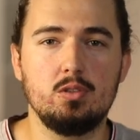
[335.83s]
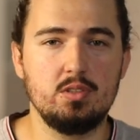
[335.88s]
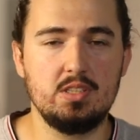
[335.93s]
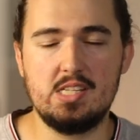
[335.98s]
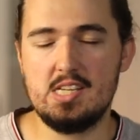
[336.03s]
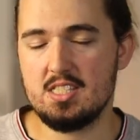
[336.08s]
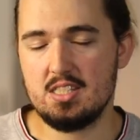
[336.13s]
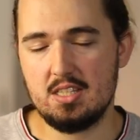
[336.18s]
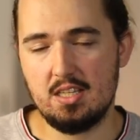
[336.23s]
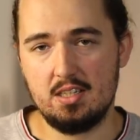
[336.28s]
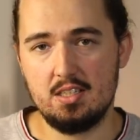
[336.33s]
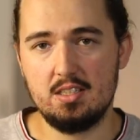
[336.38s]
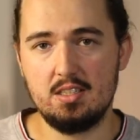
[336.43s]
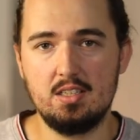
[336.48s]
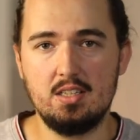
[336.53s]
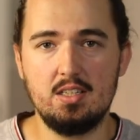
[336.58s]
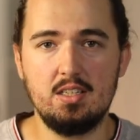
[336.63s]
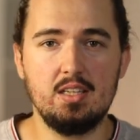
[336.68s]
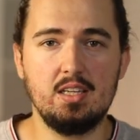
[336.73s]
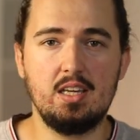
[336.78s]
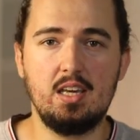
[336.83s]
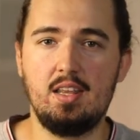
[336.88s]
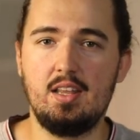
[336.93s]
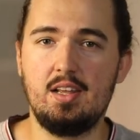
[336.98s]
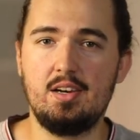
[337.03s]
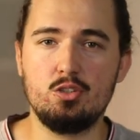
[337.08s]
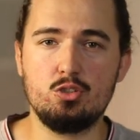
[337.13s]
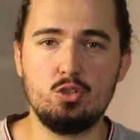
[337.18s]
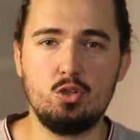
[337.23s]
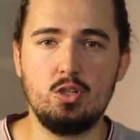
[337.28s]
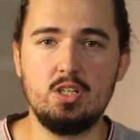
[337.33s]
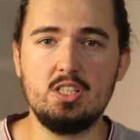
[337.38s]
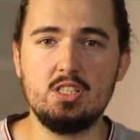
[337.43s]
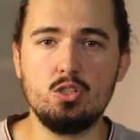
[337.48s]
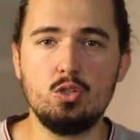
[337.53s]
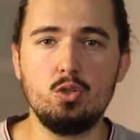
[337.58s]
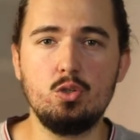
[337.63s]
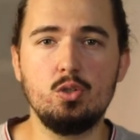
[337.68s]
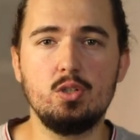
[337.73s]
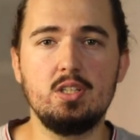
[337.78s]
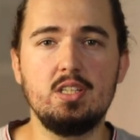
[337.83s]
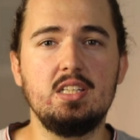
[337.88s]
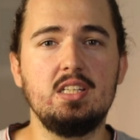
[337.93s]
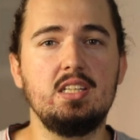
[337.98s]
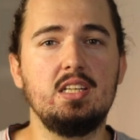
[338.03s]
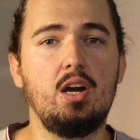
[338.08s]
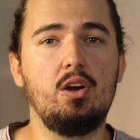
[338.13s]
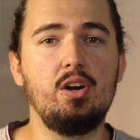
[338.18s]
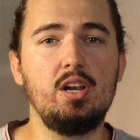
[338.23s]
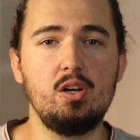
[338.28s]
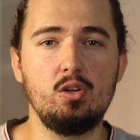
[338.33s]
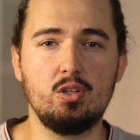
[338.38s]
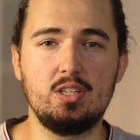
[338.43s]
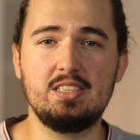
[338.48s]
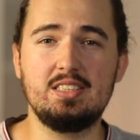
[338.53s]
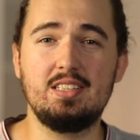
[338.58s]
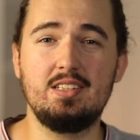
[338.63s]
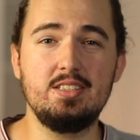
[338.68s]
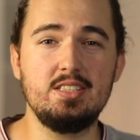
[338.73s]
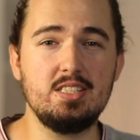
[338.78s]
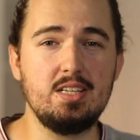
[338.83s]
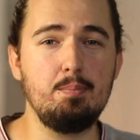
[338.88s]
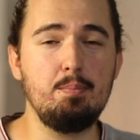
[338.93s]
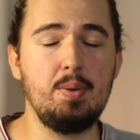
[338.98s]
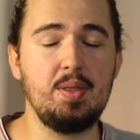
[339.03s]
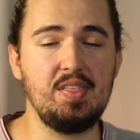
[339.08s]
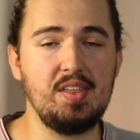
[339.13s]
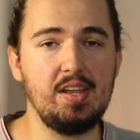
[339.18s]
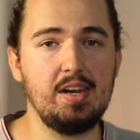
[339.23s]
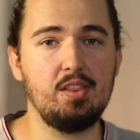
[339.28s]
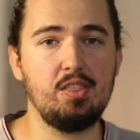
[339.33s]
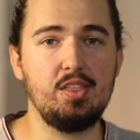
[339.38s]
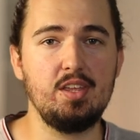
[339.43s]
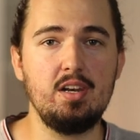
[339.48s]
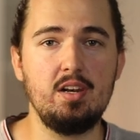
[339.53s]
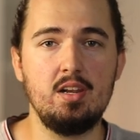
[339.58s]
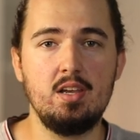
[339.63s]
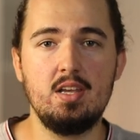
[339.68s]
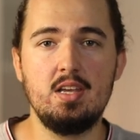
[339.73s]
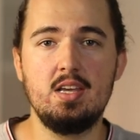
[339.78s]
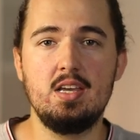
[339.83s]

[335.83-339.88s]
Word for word: Ya está, quedaros con eso y ahora lo que tenéis que empezar a hacer